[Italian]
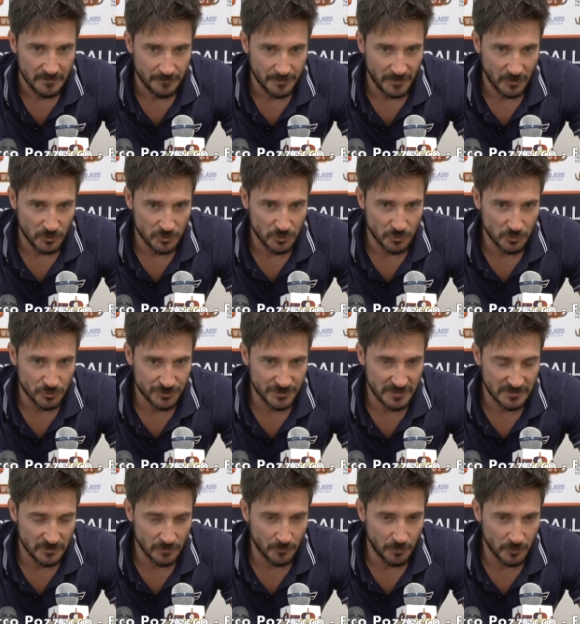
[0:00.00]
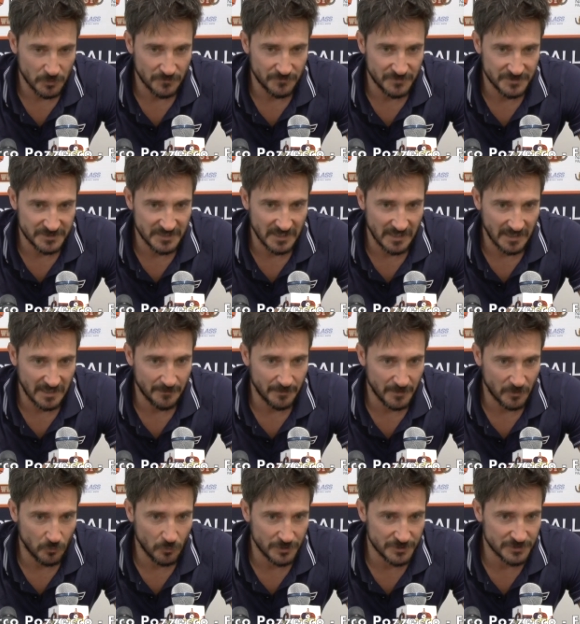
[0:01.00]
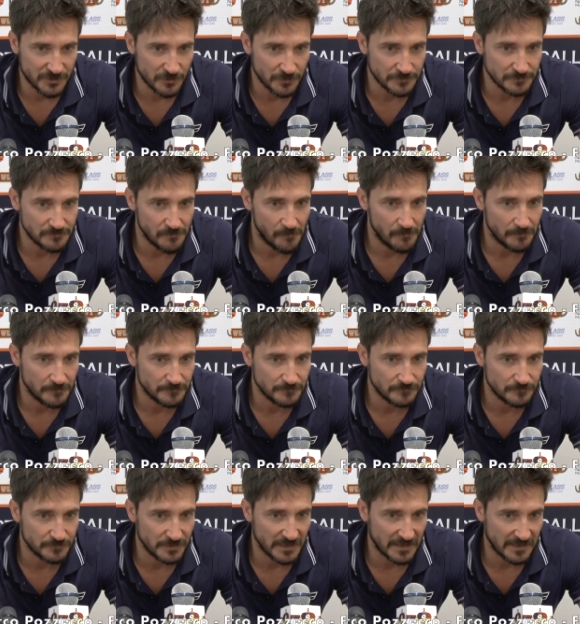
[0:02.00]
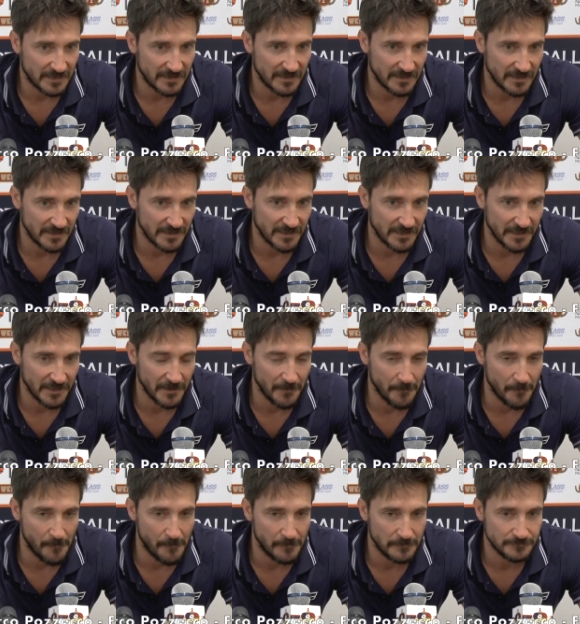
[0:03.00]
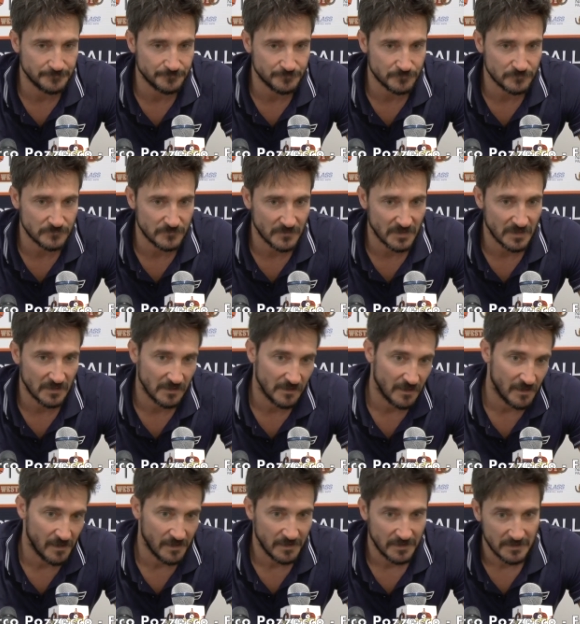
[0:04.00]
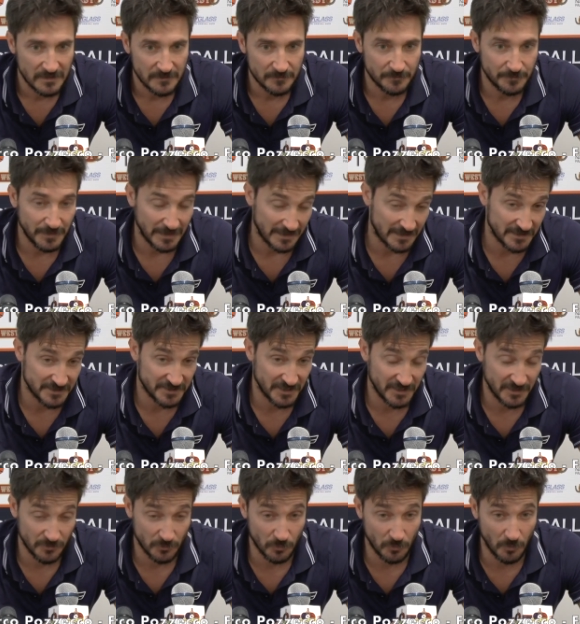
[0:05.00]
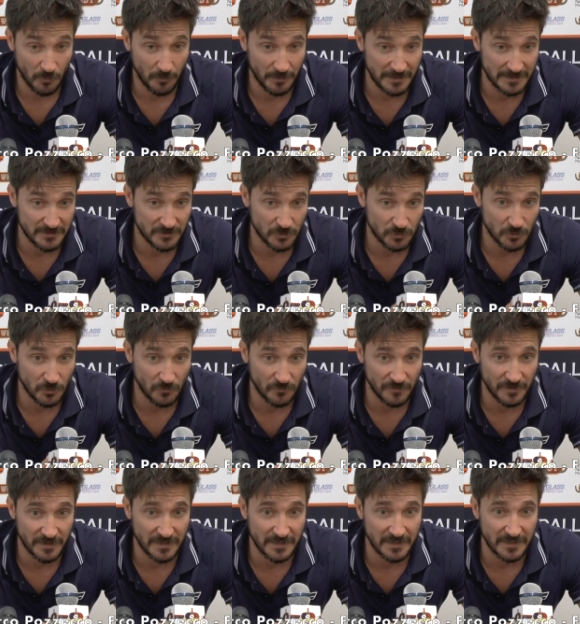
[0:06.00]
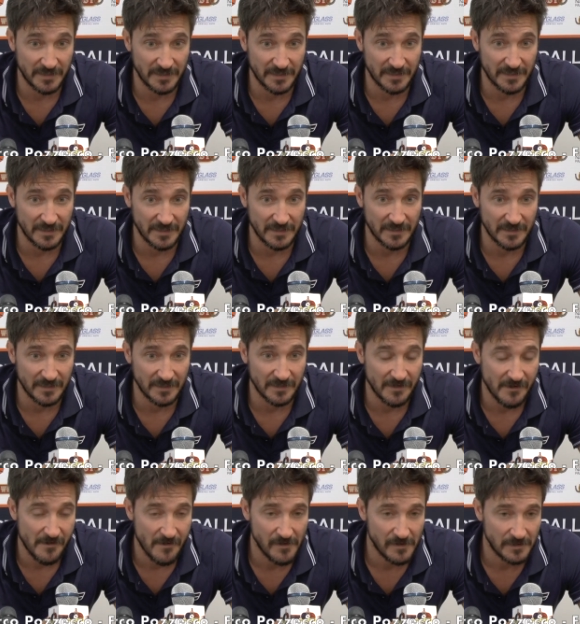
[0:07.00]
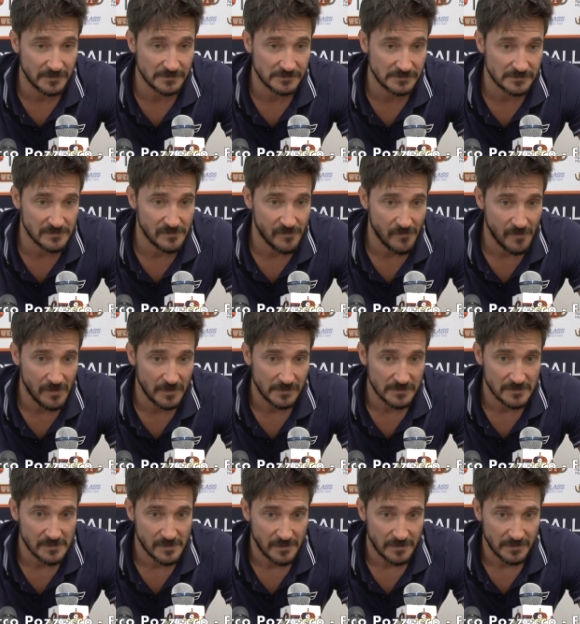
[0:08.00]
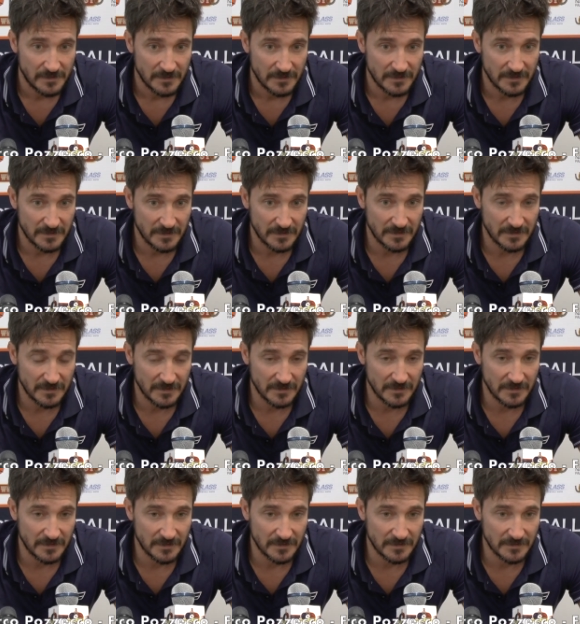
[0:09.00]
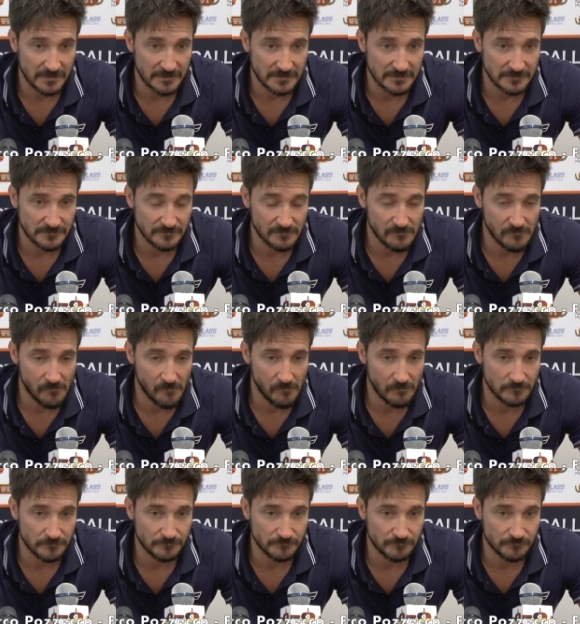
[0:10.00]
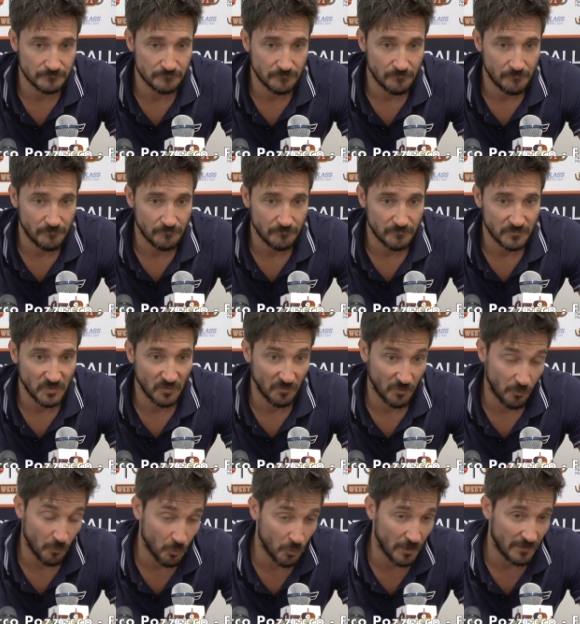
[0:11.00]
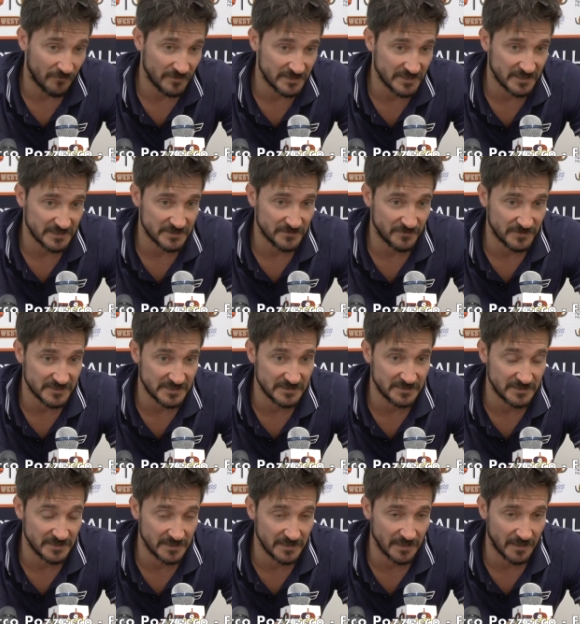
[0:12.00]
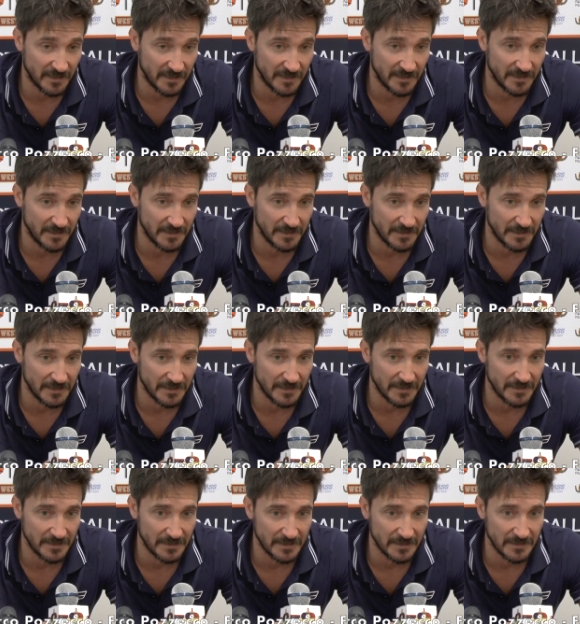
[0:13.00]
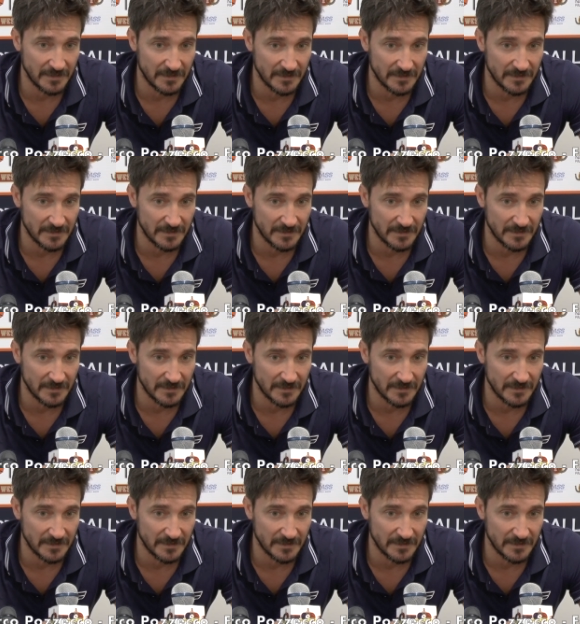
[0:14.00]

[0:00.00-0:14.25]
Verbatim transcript: Però sono scelte un po' difficili anche per questo, perché, perché sei in un momento dove... Ehm, dove comunque la fatica si fa sentire